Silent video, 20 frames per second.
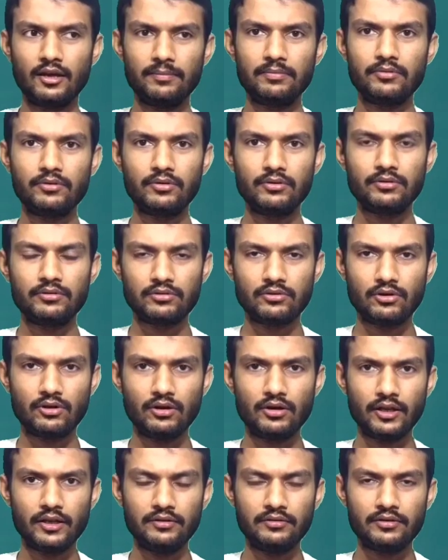कि आपको
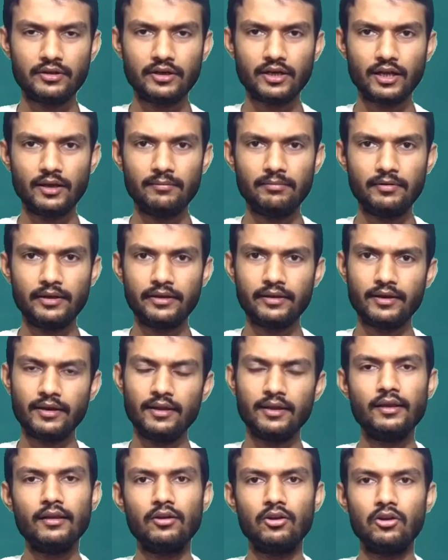शॉर्ट आंसर टाइप लिख
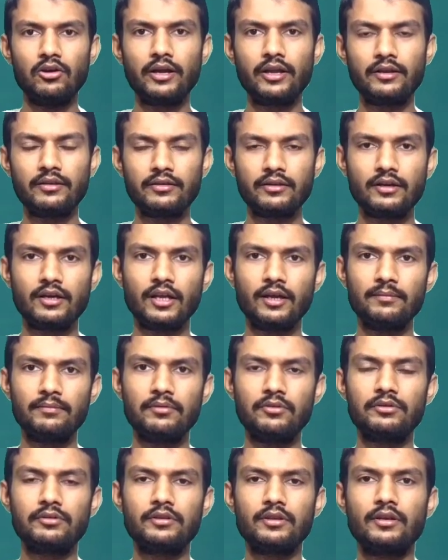रहे हैं कि लॉन्ग आंसर
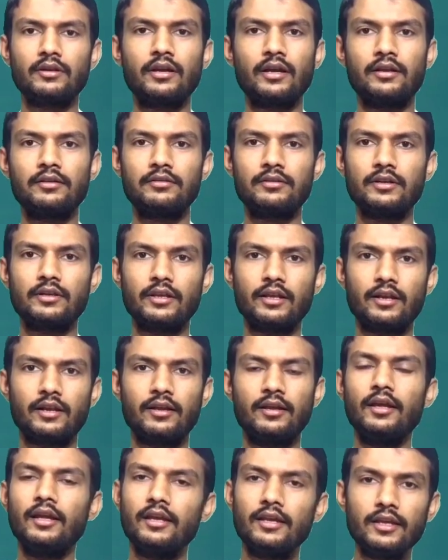टाइप क्वेश्चन का आंसर दे
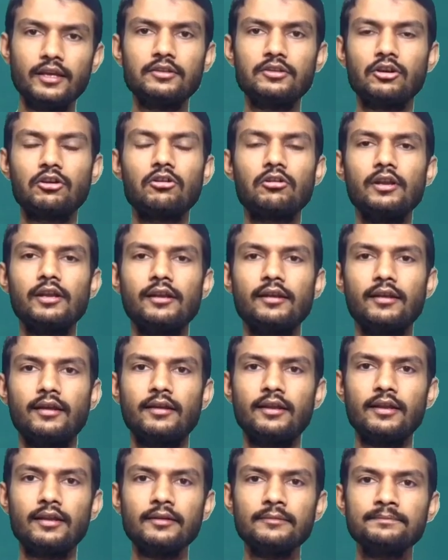रहे हैं ये जरूर लिखना
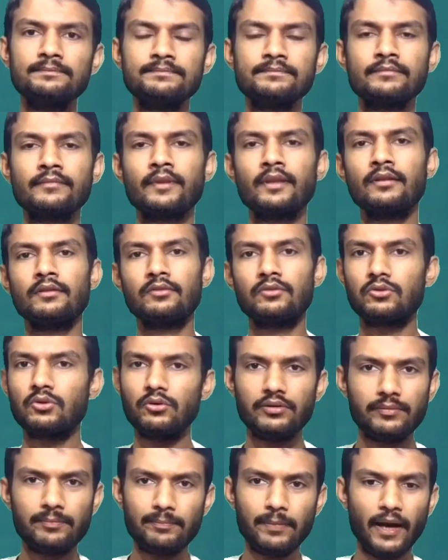है ठीक है
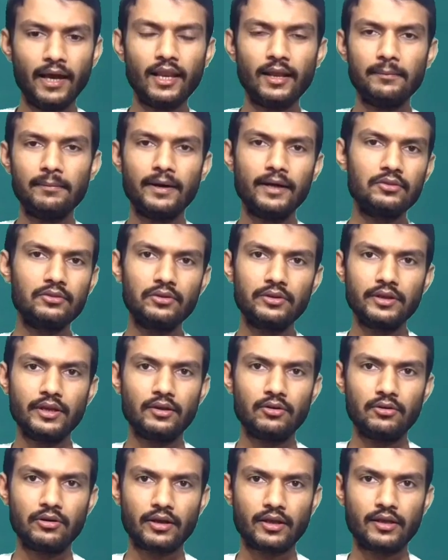तो पहला बात तो
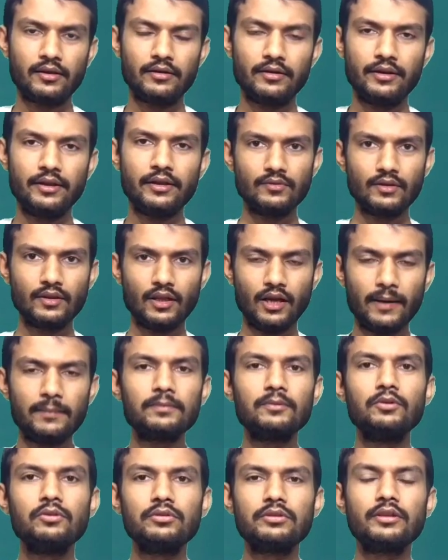ये हो गया ठीक है
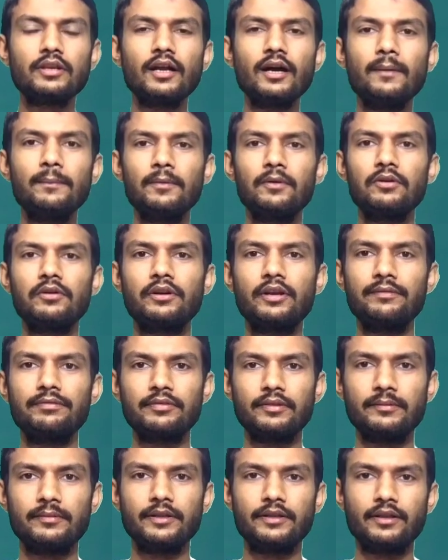अब दूसरा आप लोग
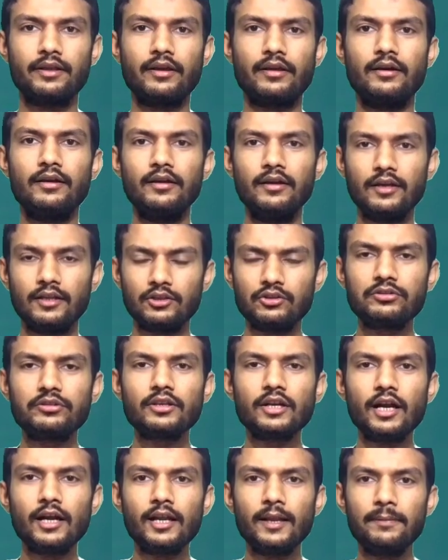टिप्स समझिएगा
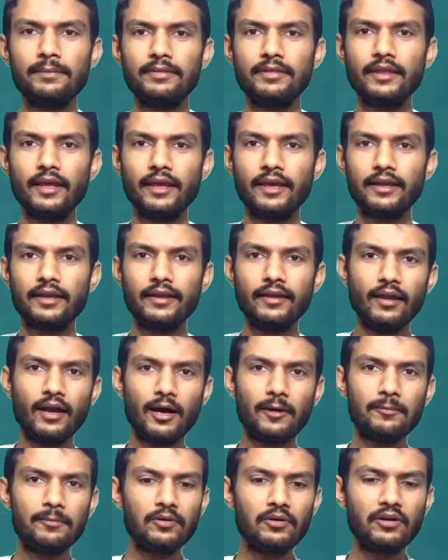दूसरा टिप्स ये है कि
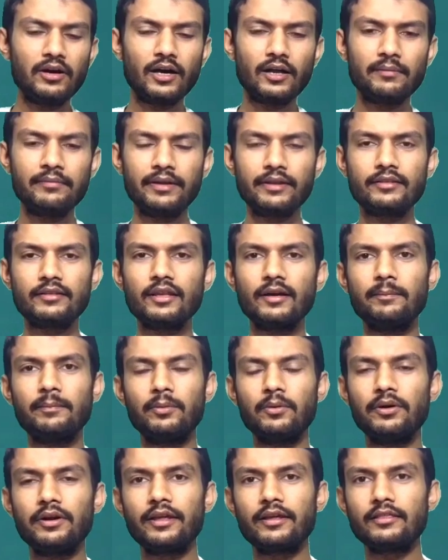आप लोग हर हमेशा
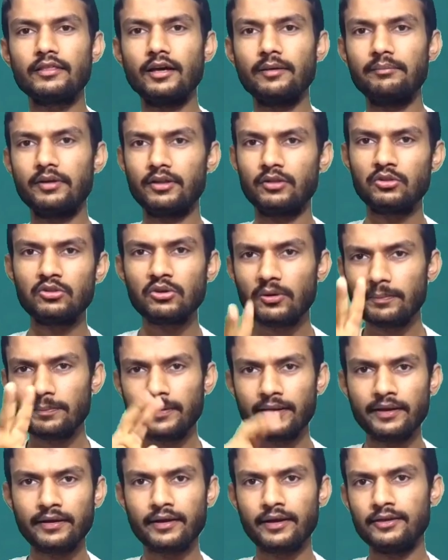बोर्ड एग्जाम में दो
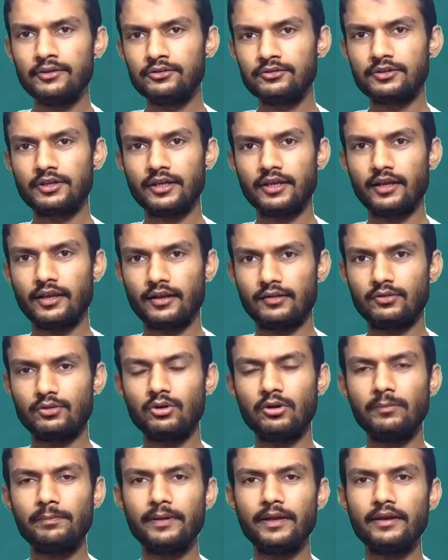पेन का यूज करिएगा
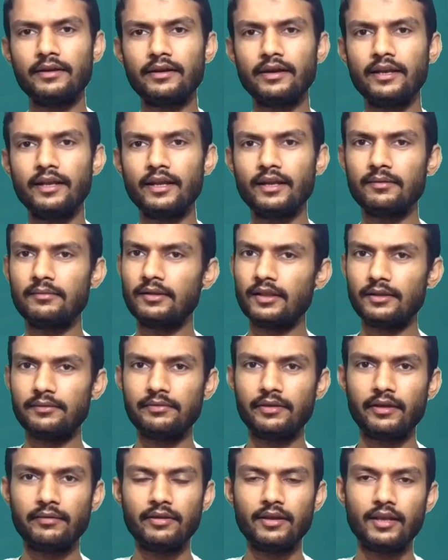दो पेन कहने का
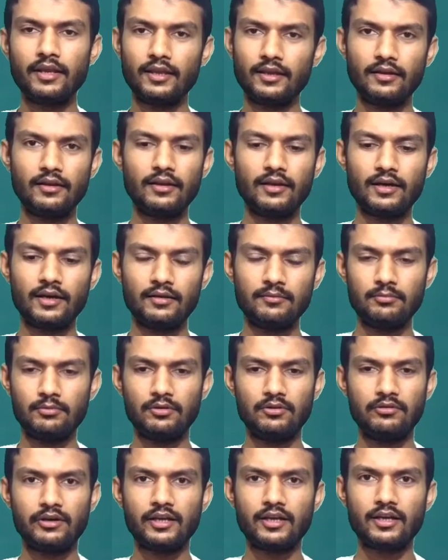मतलब ये भी नहीं कि लाल
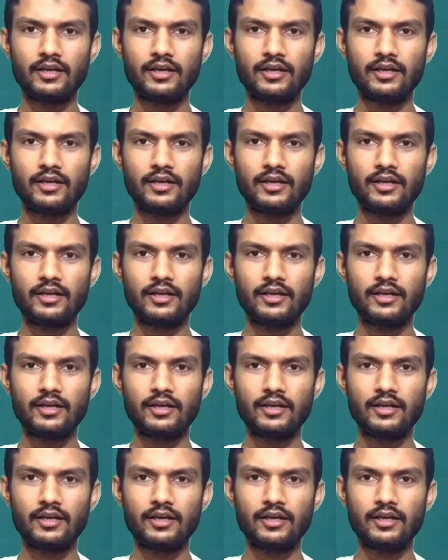ब्लू